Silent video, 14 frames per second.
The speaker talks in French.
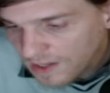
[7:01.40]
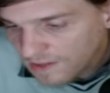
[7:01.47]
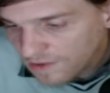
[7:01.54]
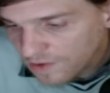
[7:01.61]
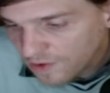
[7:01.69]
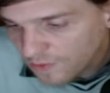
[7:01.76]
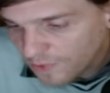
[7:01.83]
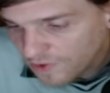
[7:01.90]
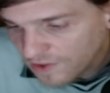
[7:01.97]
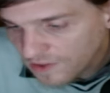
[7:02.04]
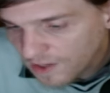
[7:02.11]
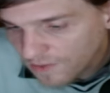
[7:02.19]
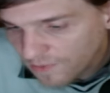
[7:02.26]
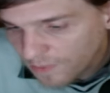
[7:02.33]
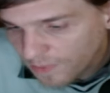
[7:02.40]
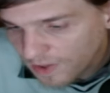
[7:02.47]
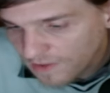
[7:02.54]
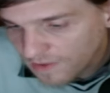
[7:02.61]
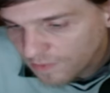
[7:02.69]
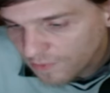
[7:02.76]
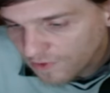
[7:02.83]
une attitude positive au
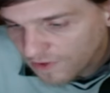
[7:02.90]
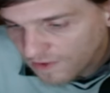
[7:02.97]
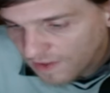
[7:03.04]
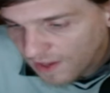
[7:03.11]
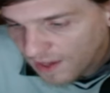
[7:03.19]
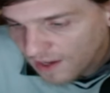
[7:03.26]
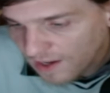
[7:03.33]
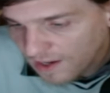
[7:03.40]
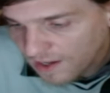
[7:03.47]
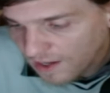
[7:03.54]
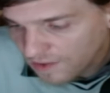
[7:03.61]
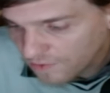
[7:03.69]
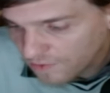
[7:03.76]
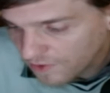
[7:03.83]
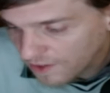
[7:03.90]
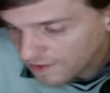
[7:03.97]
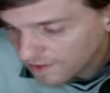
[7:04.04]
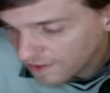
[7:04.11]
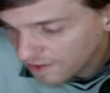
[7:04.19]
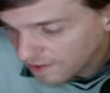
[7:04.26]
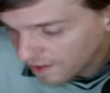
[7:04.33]
principe du succès, rien ne vous
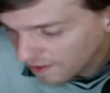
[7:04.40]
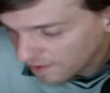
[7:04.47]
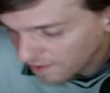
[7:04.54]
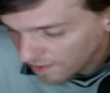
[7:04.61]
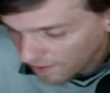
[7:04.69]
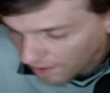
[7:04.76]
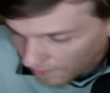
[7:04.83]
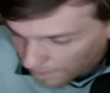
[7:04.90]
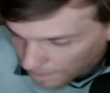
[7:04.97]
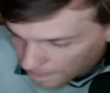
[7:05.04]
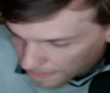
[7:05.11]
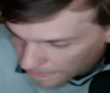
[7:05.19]
arrêtera.